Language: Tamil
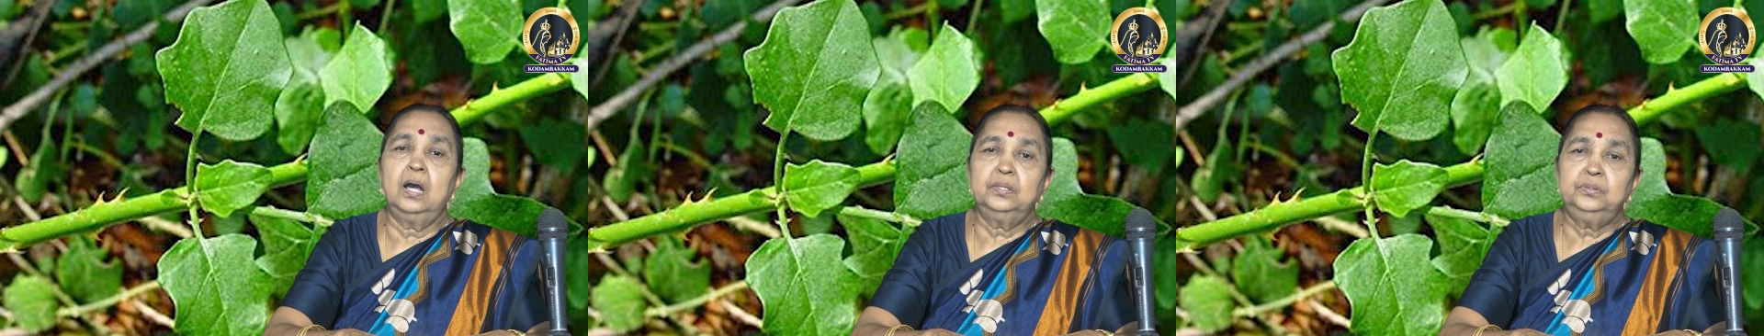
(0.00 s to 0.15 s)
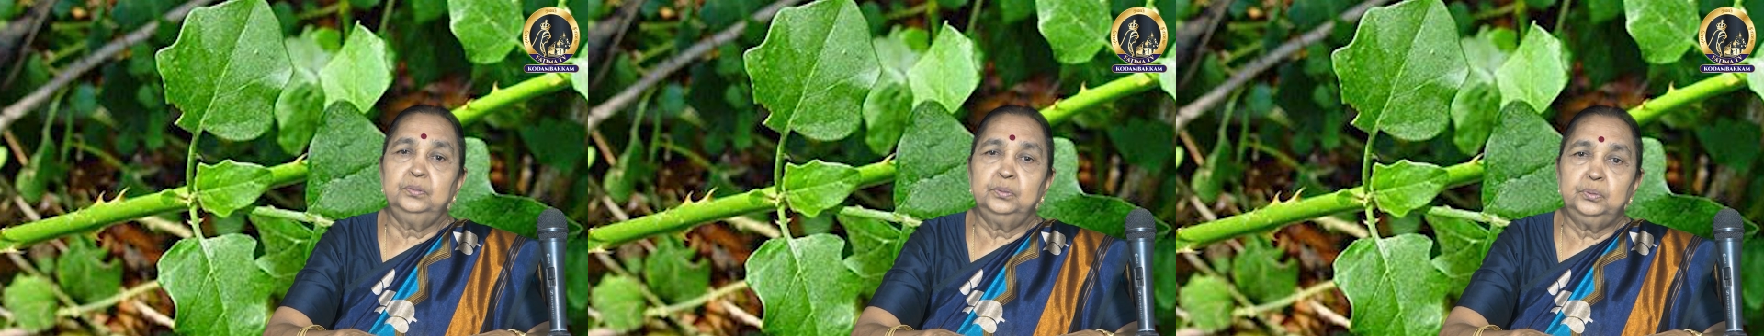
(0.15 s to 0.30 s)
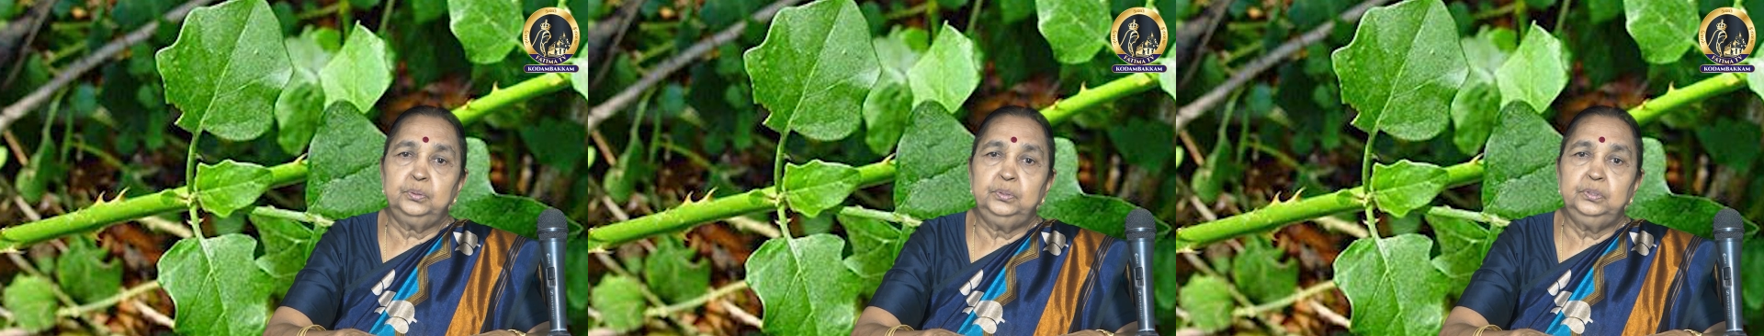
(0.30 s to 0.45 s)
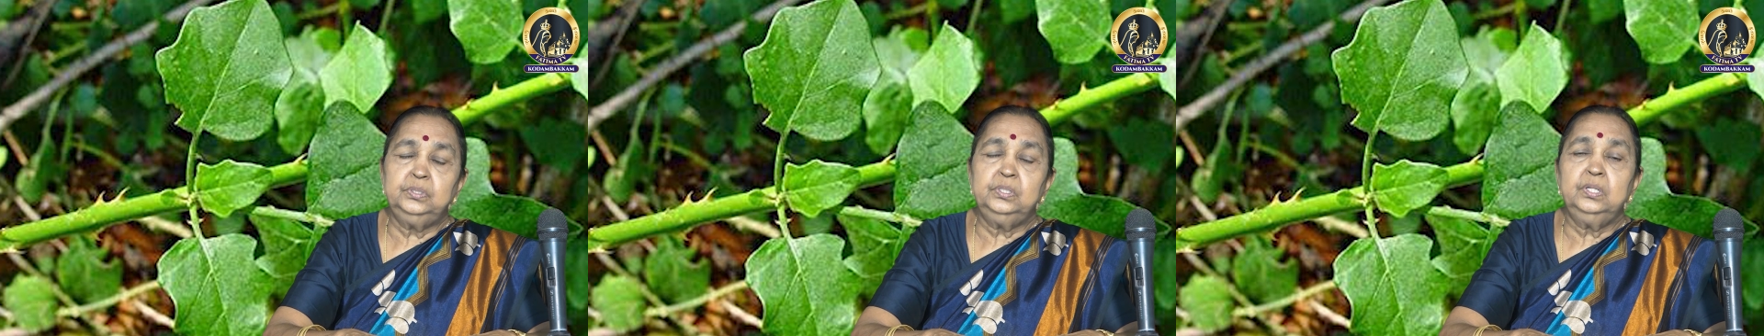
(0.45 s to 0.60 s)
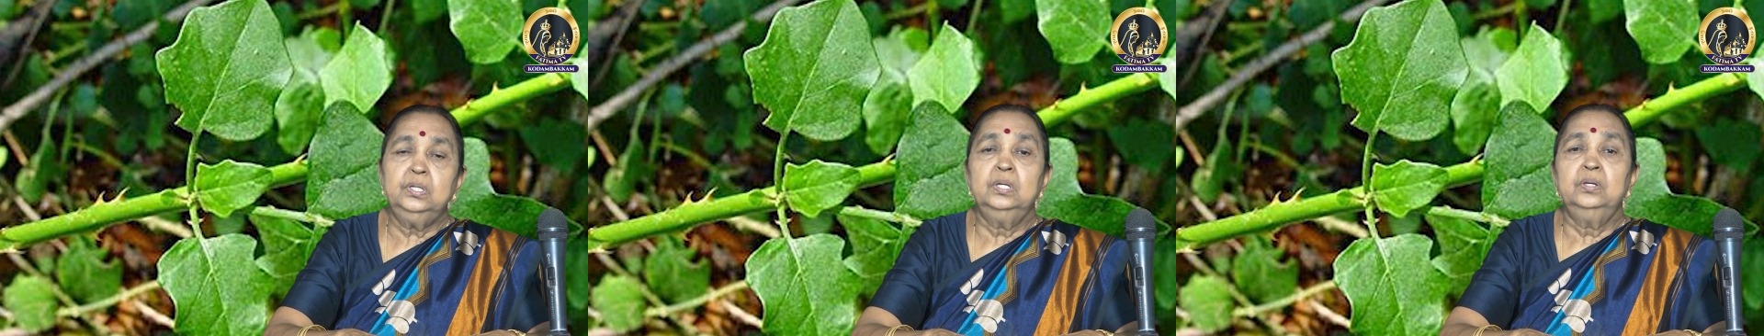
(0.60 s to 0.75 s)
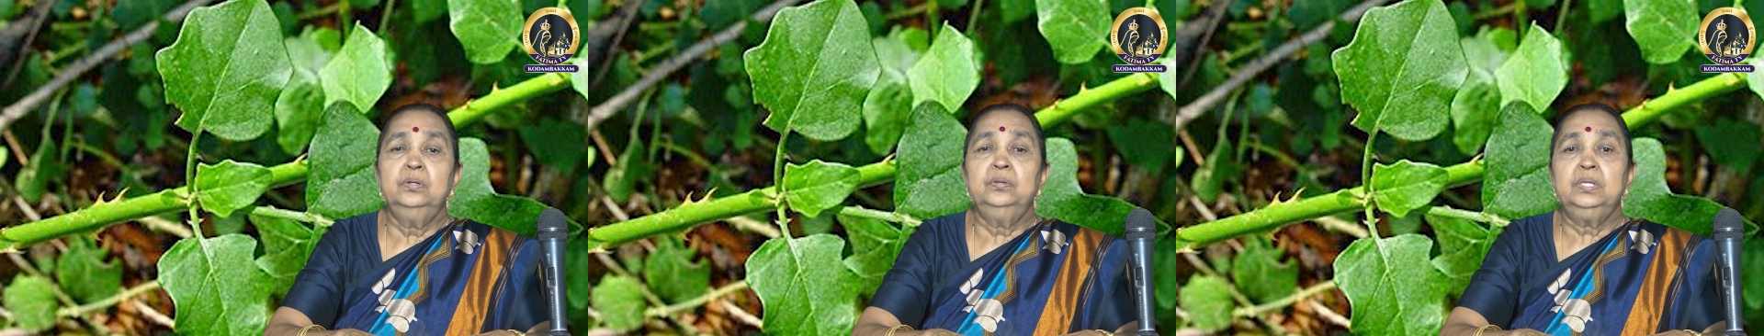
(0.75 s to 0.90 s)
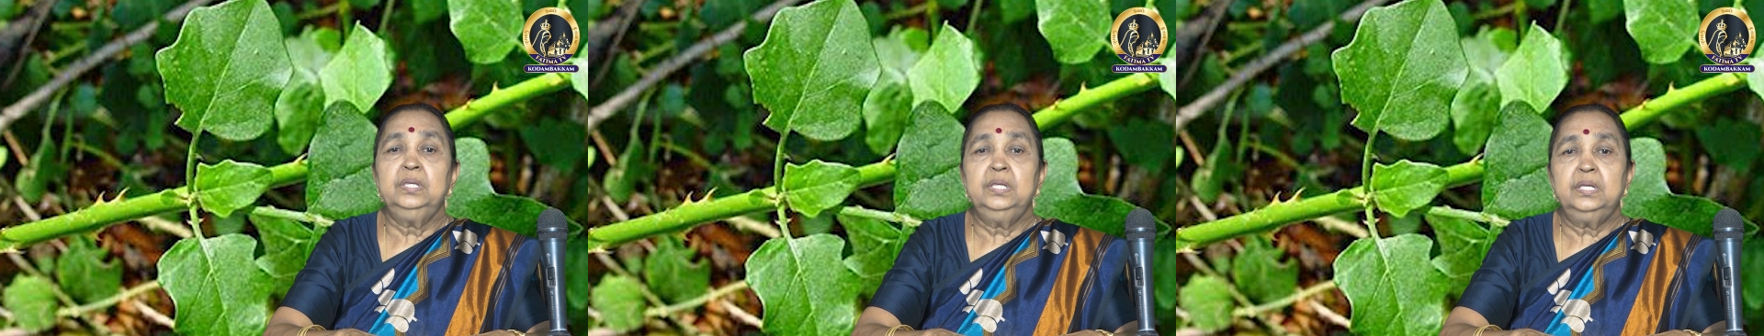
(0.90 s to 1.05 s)
அதோடு
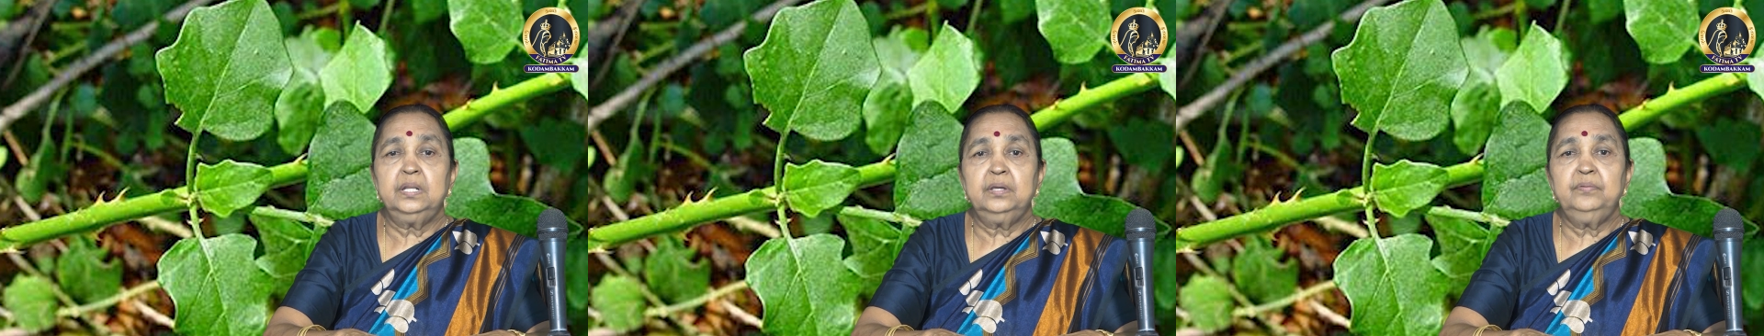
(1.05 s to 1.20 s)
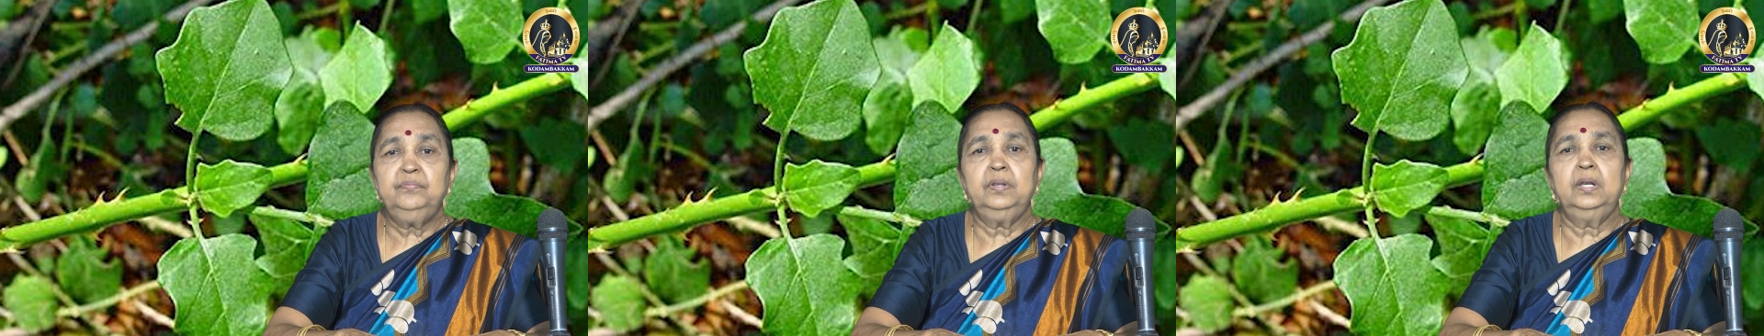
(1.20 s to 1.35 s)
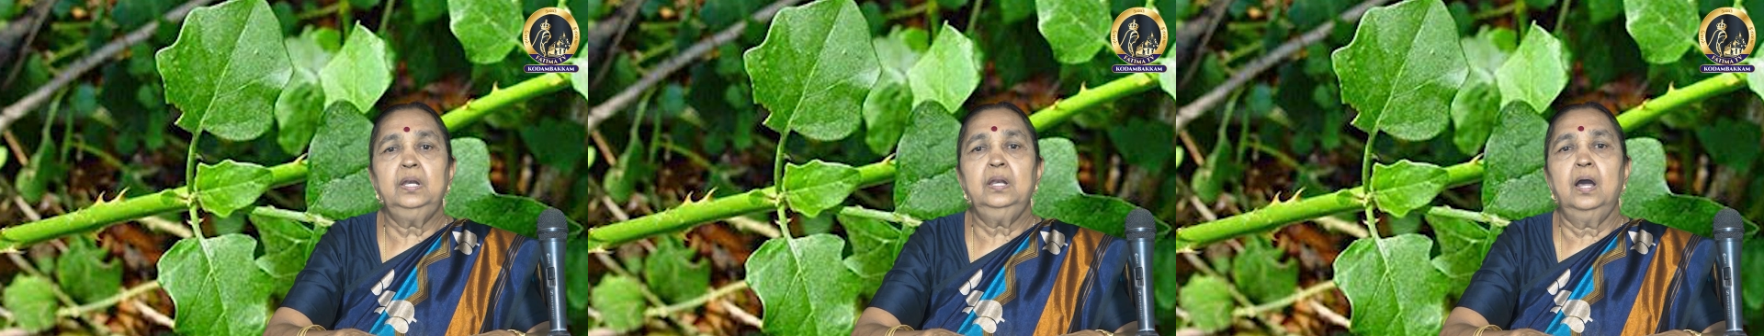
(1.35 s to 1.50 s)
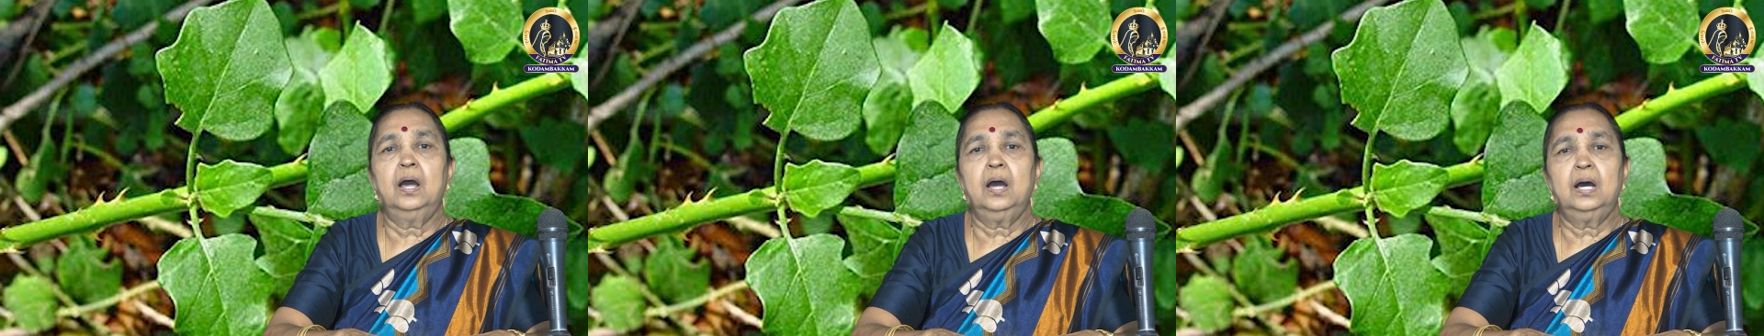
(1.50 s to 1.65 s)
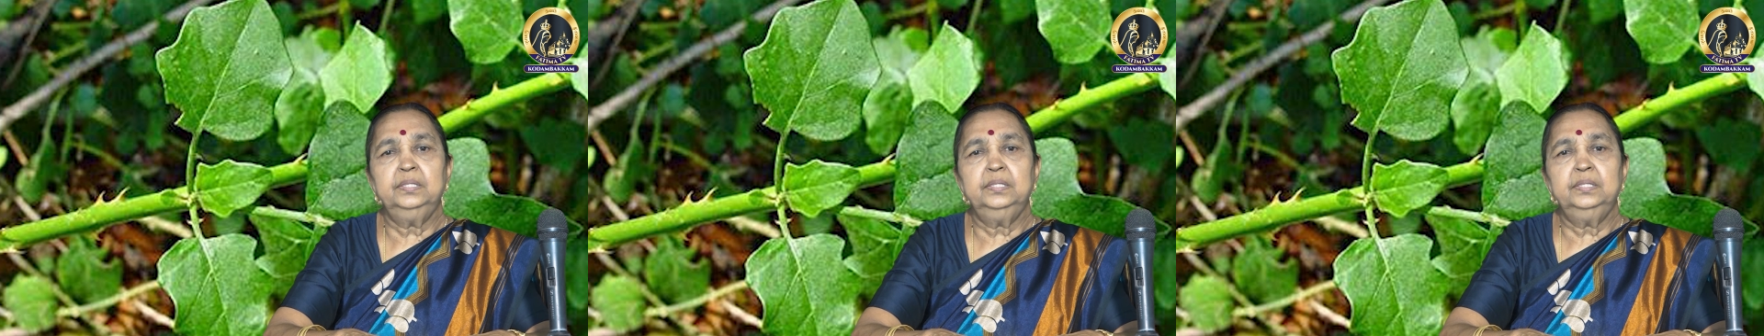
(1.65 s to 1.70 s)
இரவில்